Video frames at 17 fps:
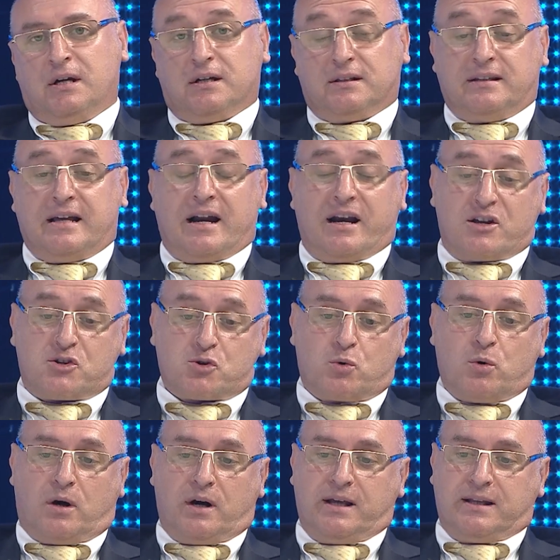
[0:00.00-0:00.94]
dalla
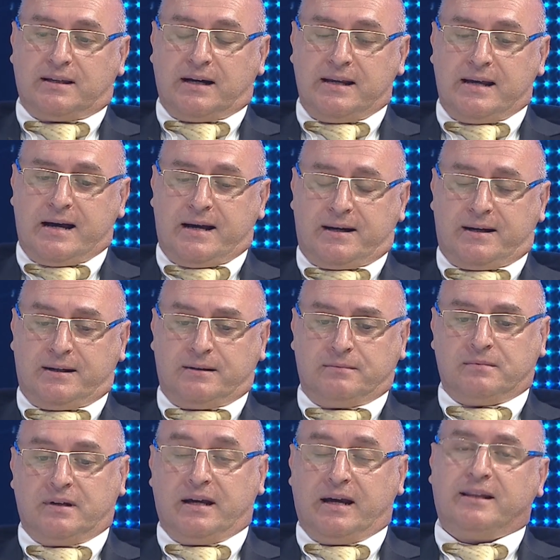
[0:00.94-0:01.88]
scuola italiana
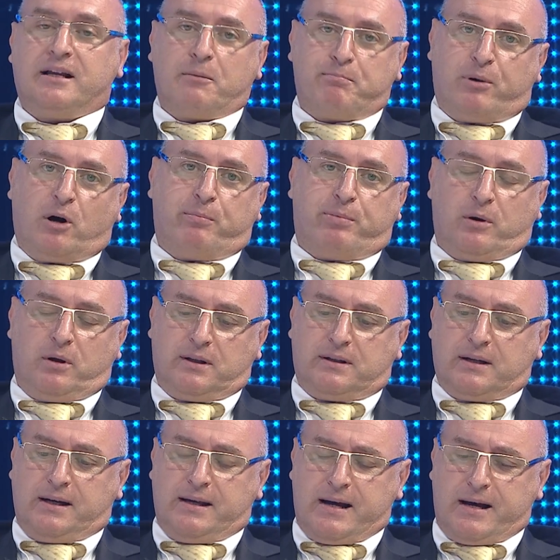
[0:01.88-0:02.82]
e dal popolo
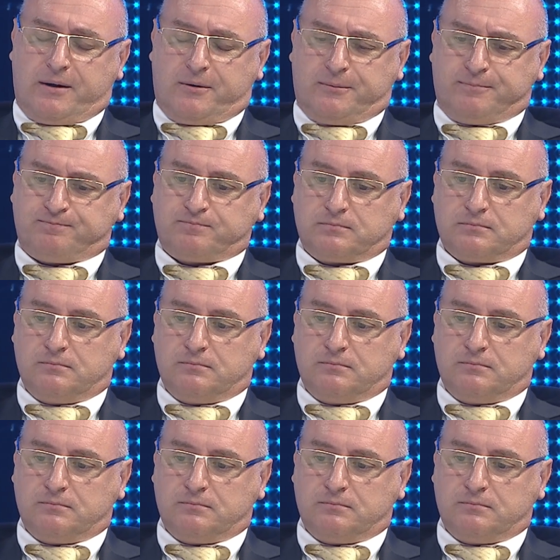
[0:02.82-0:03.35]
italiano.